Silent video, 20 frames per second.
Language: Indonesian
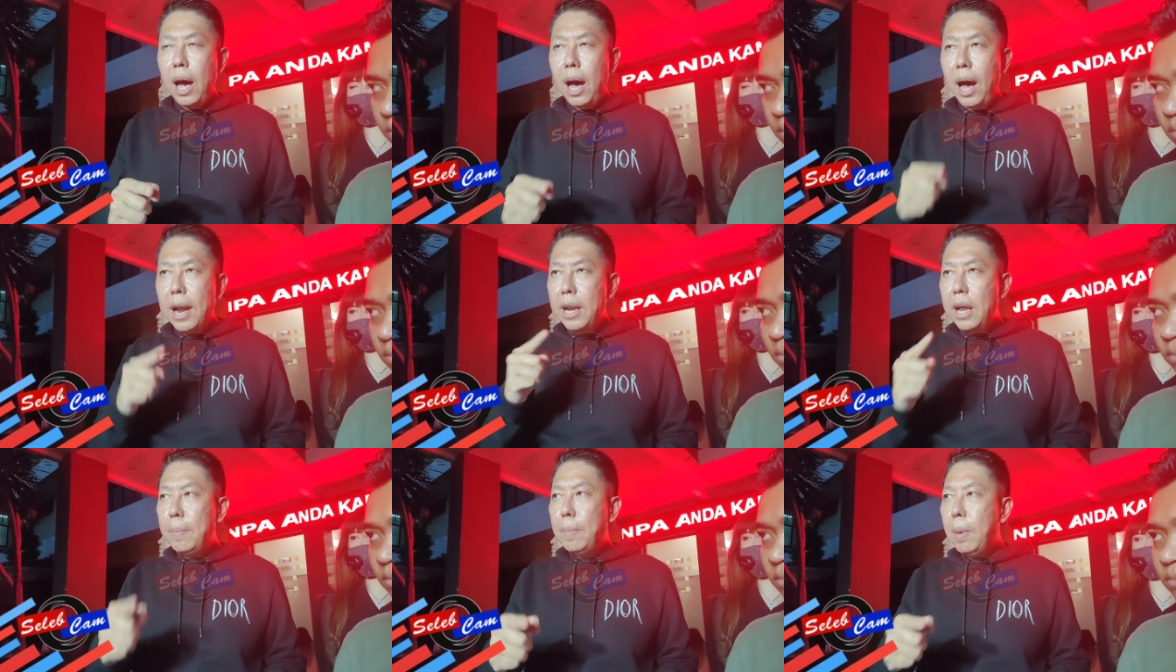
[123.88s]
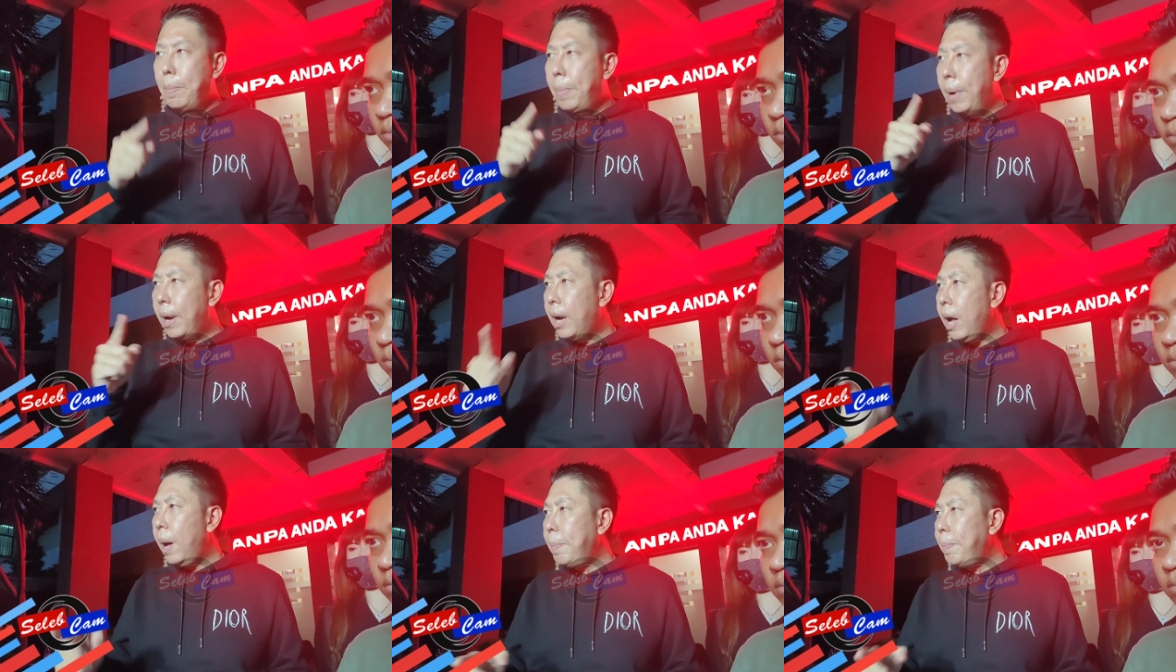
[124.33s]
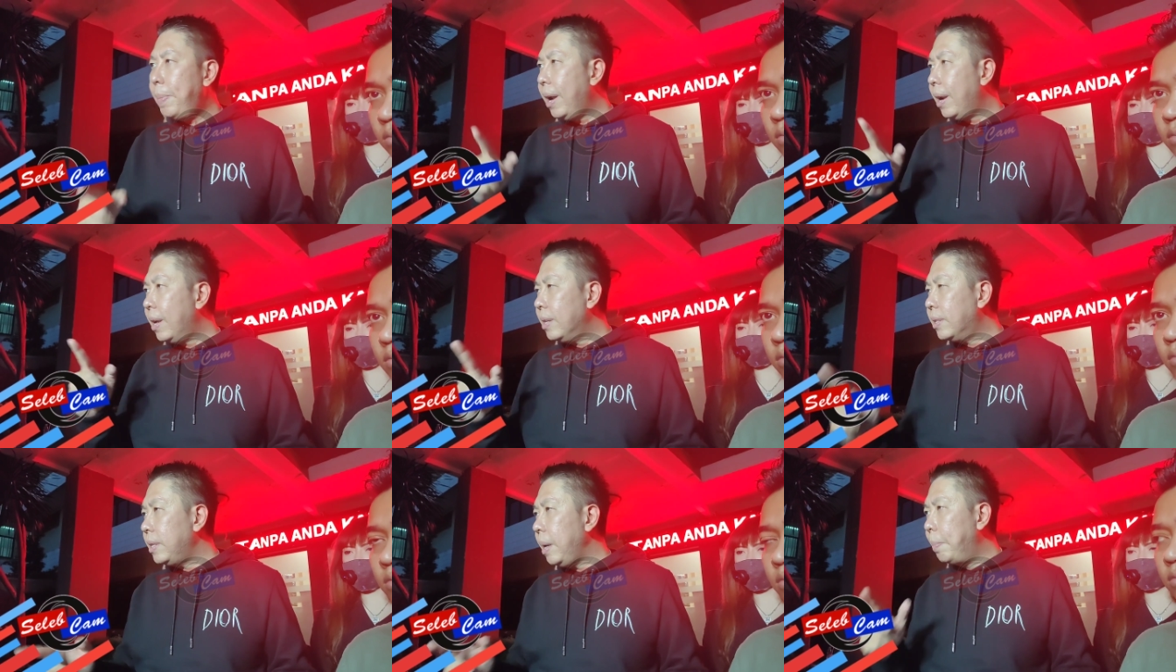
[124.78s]
ada beberapa
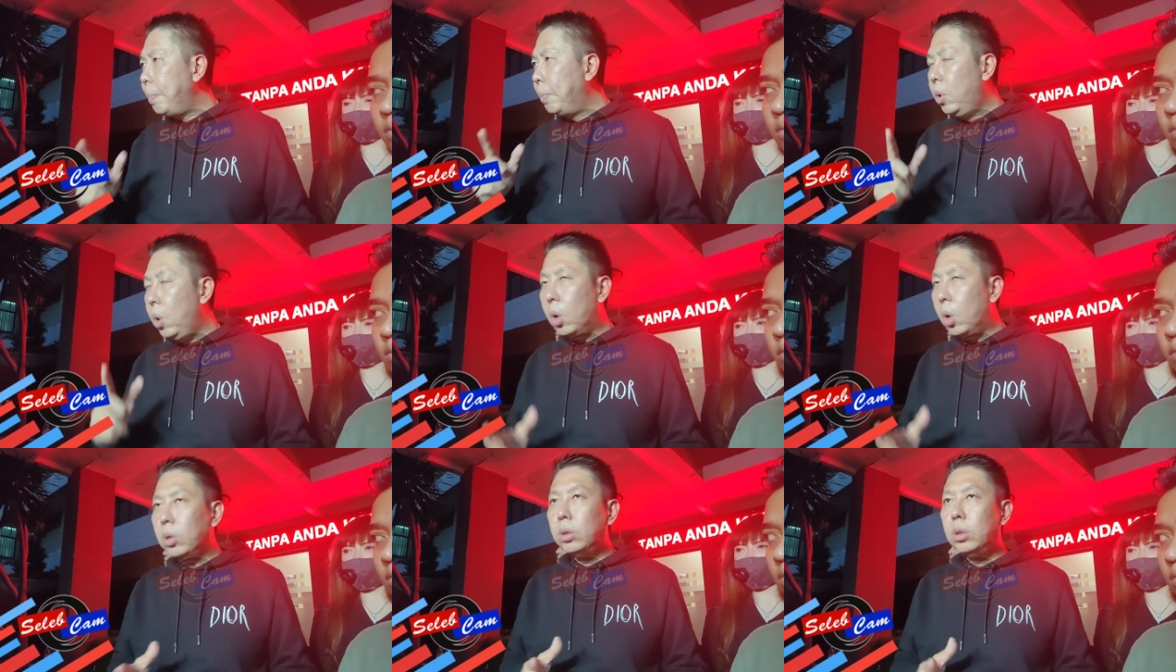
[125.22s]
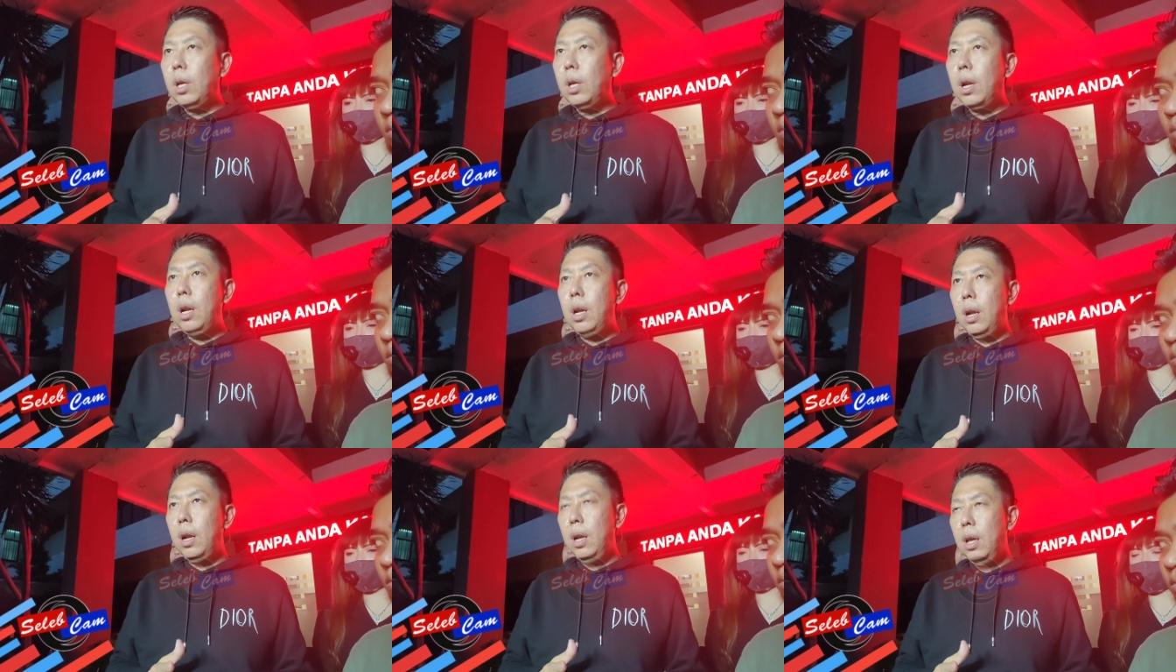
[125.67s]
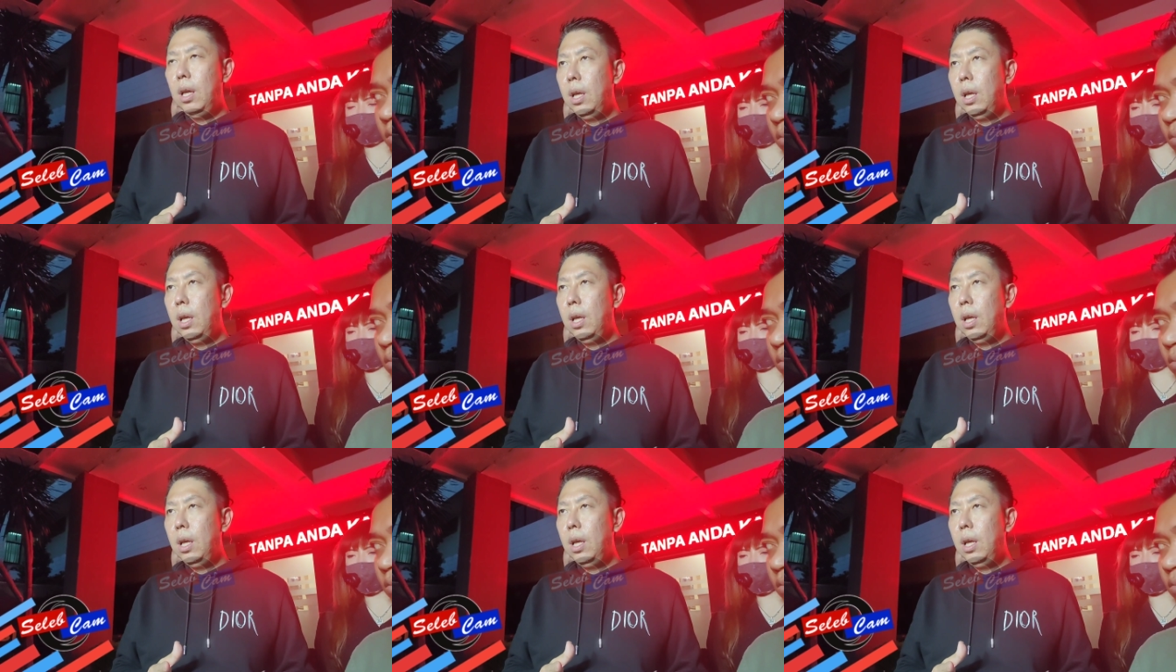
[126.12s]
resep dokter